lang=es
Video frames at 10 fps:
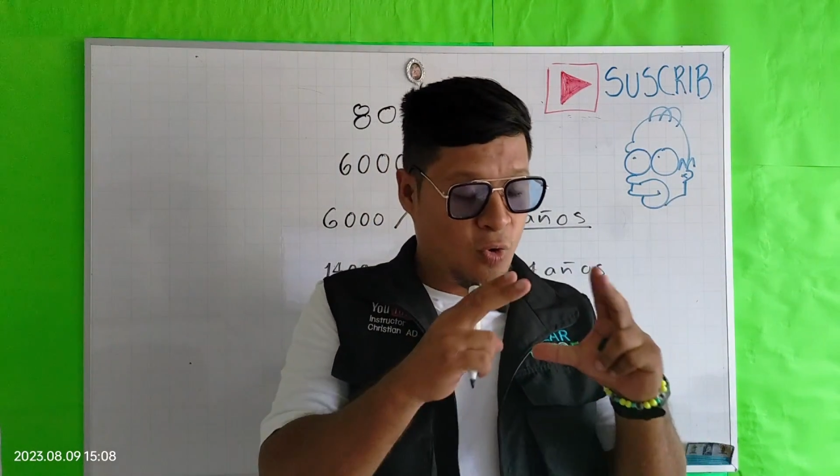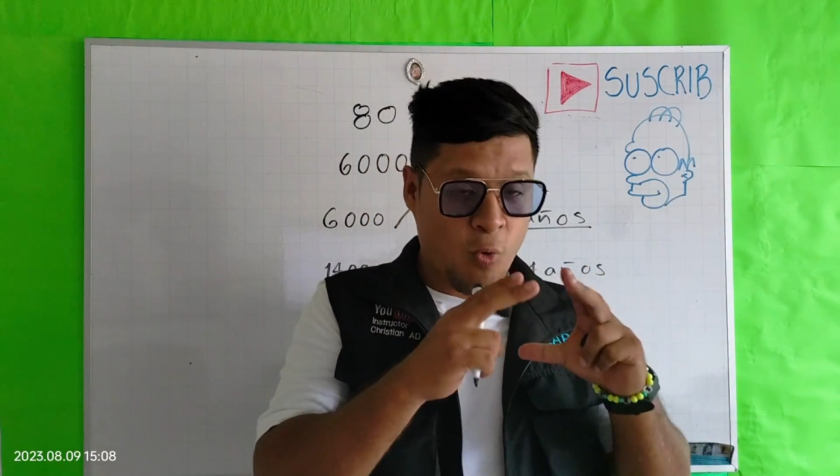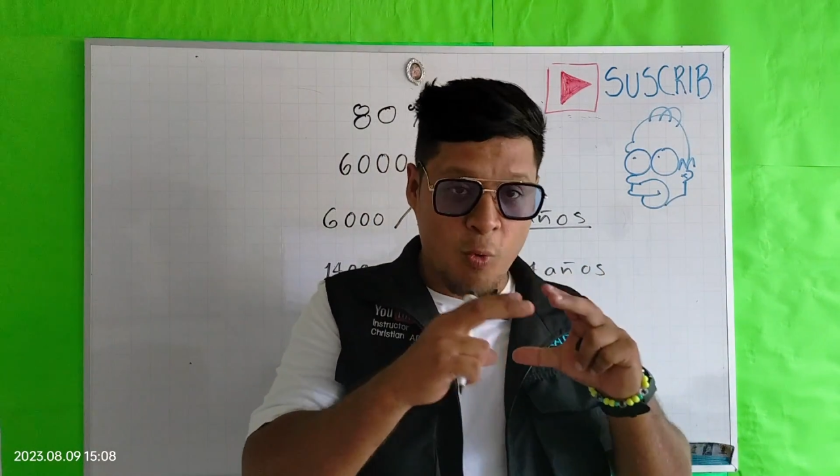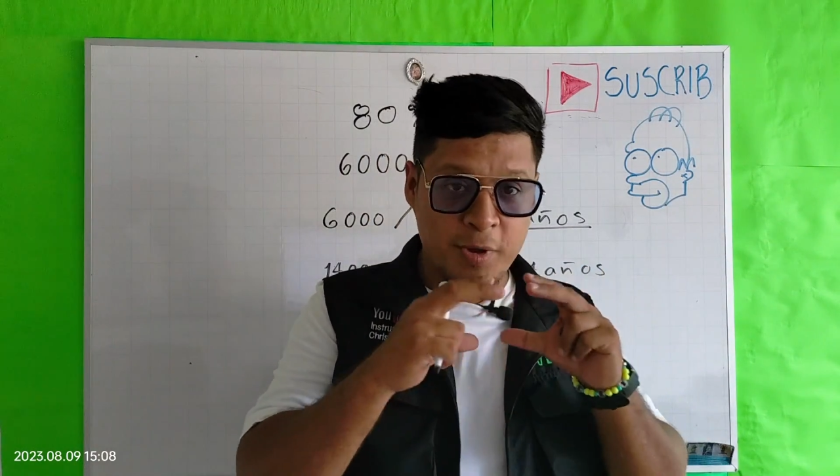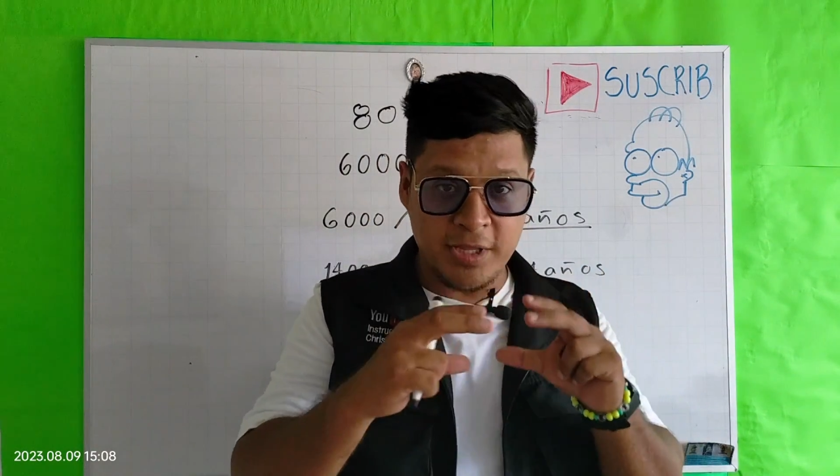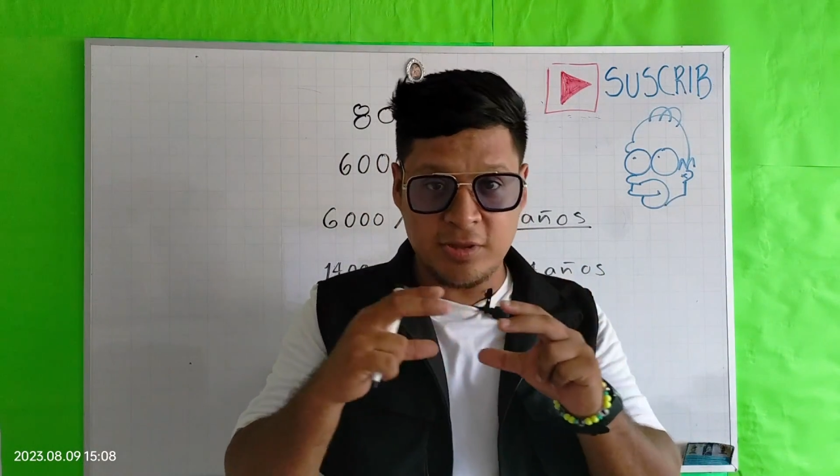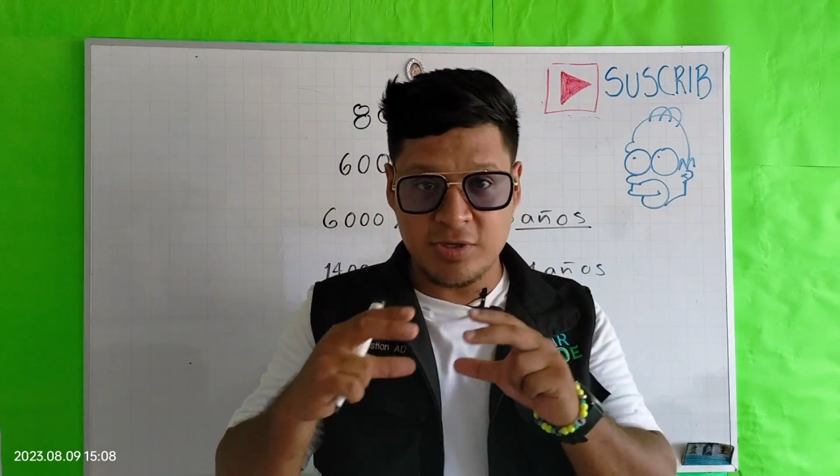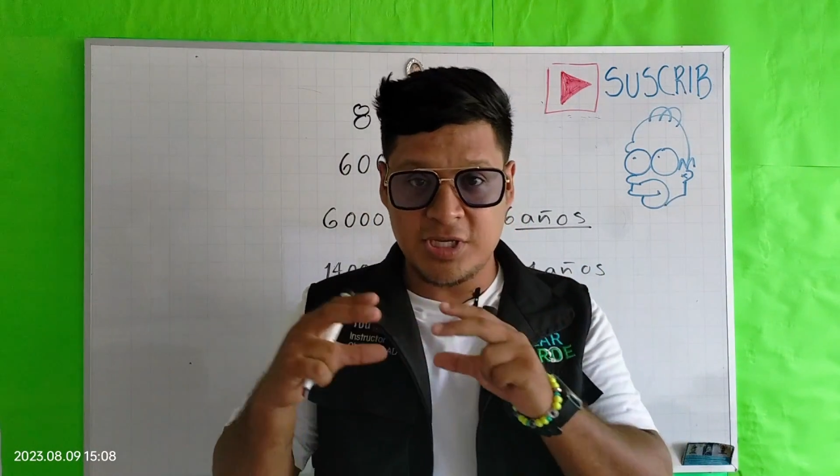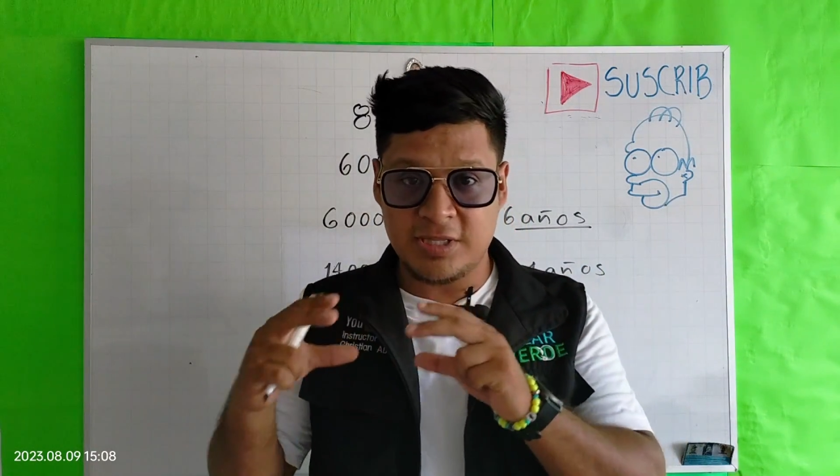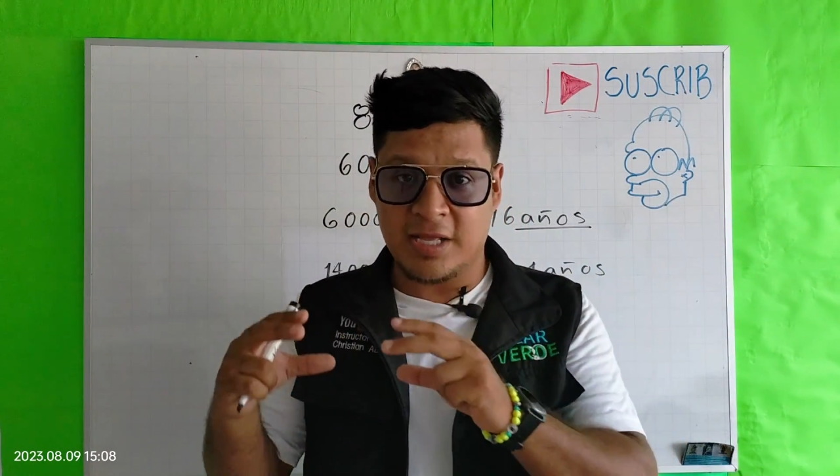
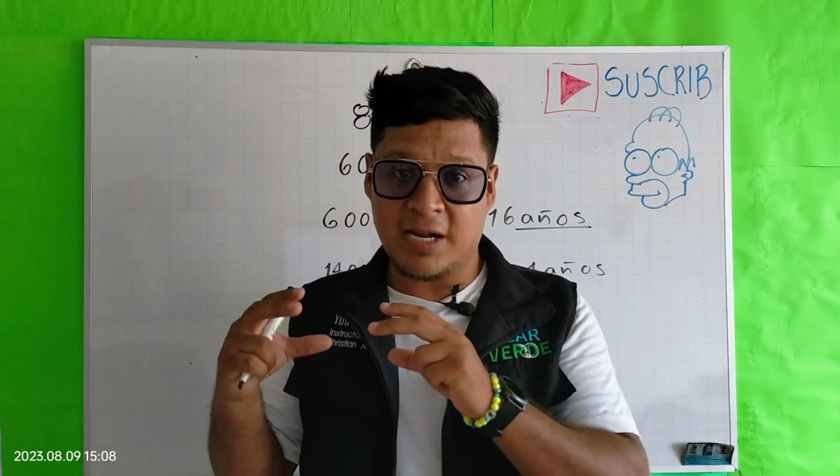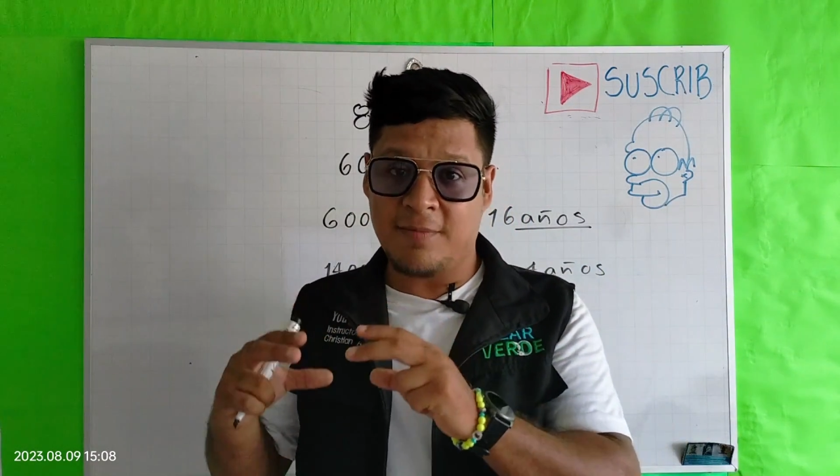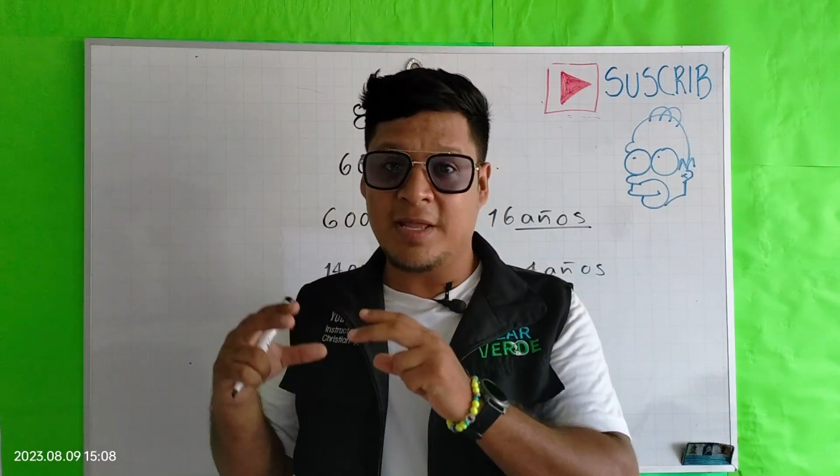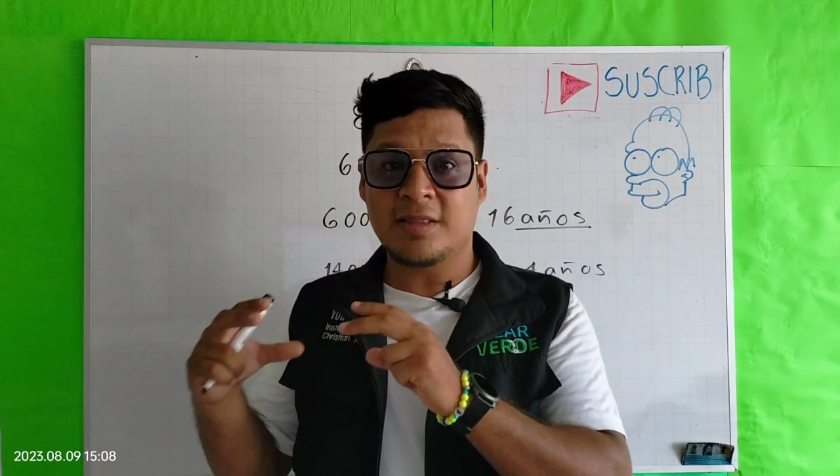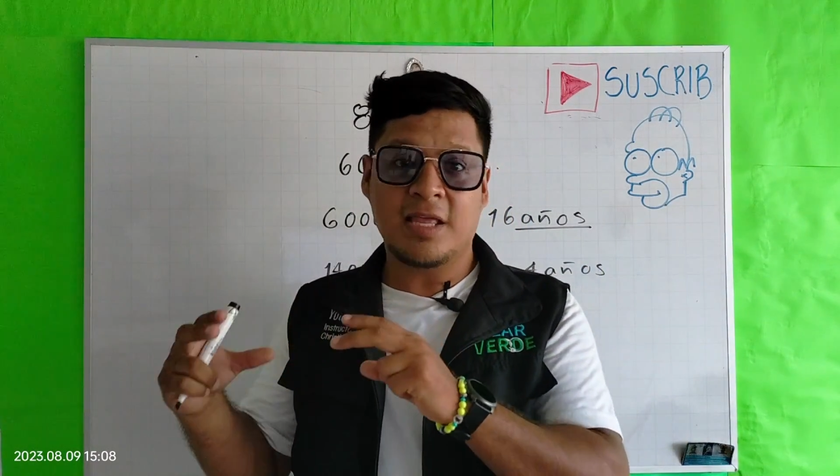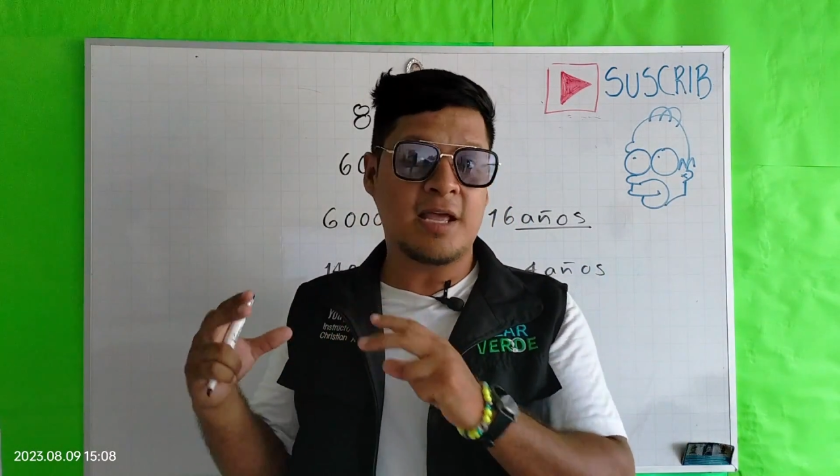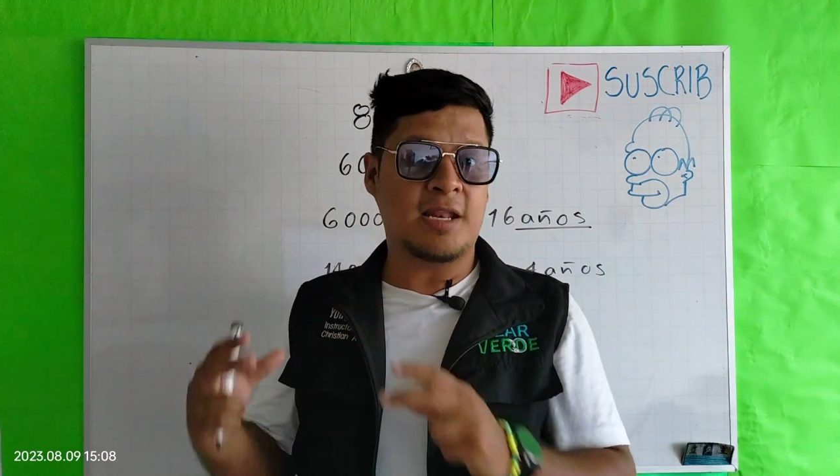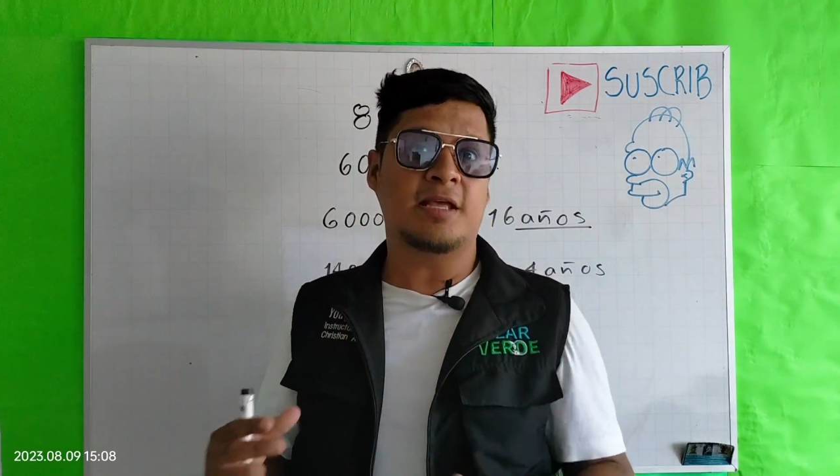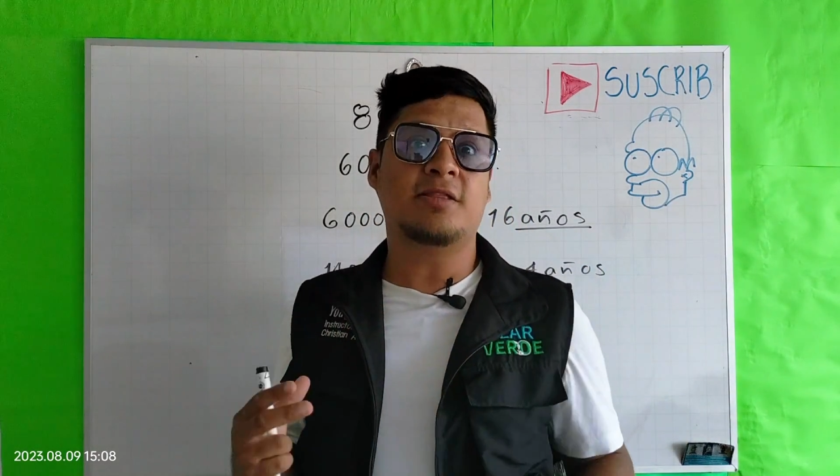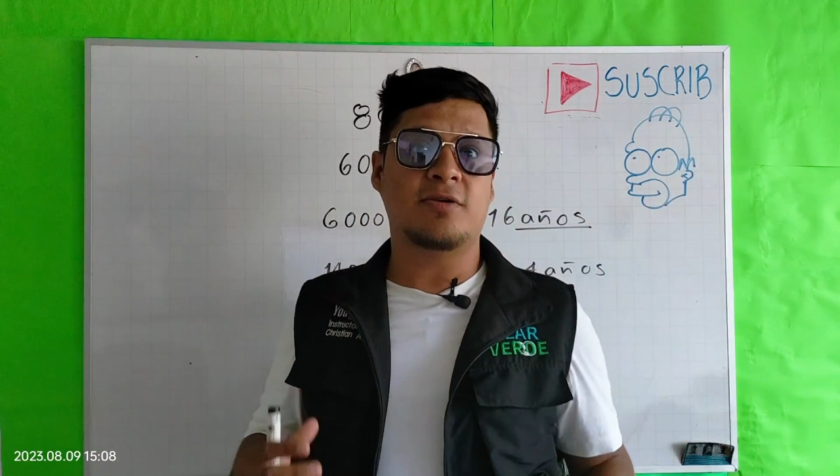cubitos internamente de
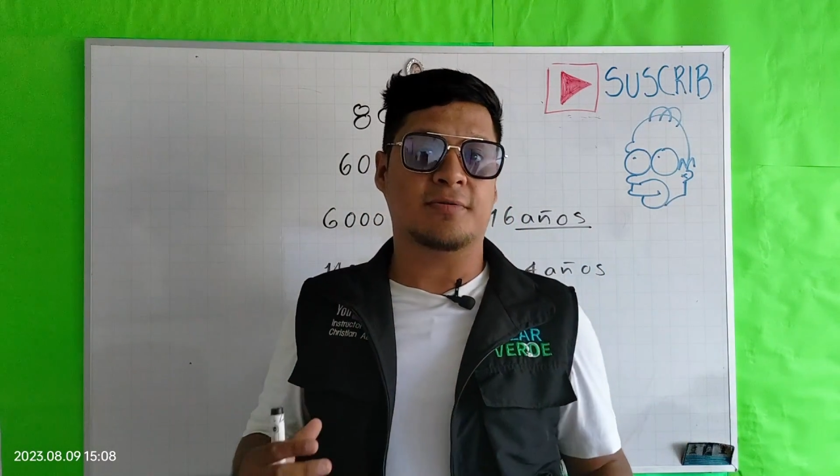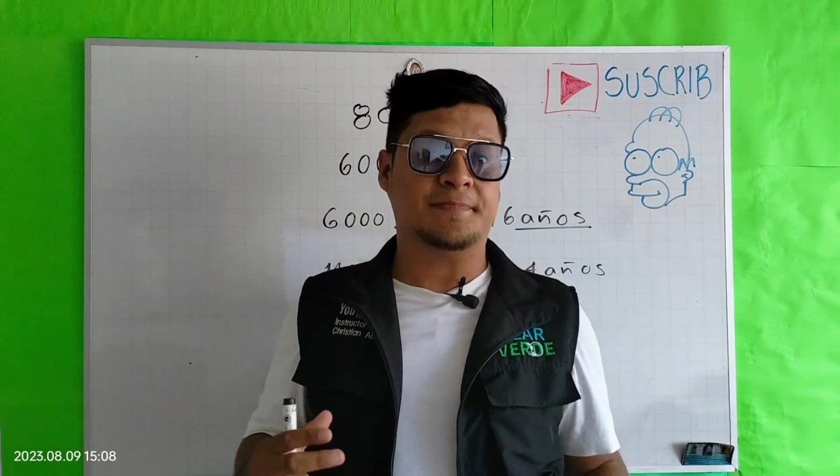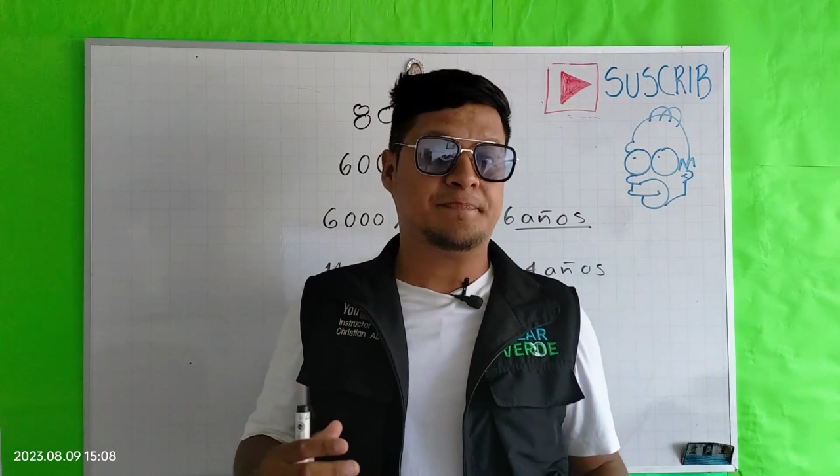litio.